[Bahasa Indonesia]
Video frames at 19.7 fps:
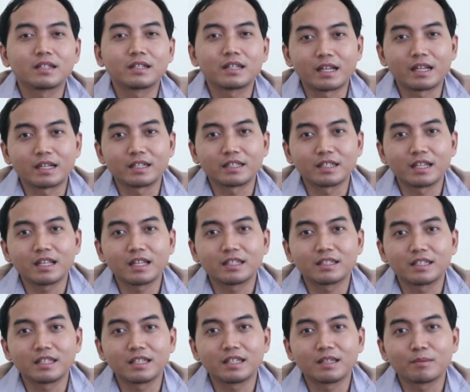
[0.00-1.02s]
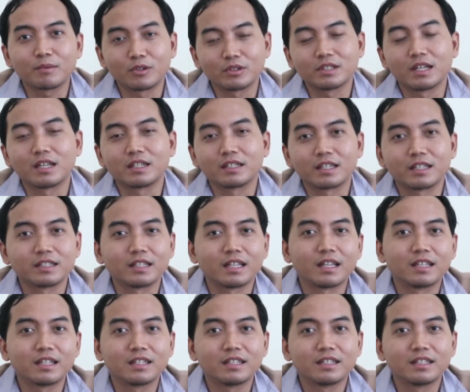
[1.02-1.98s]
karirnya di perusahaan kita.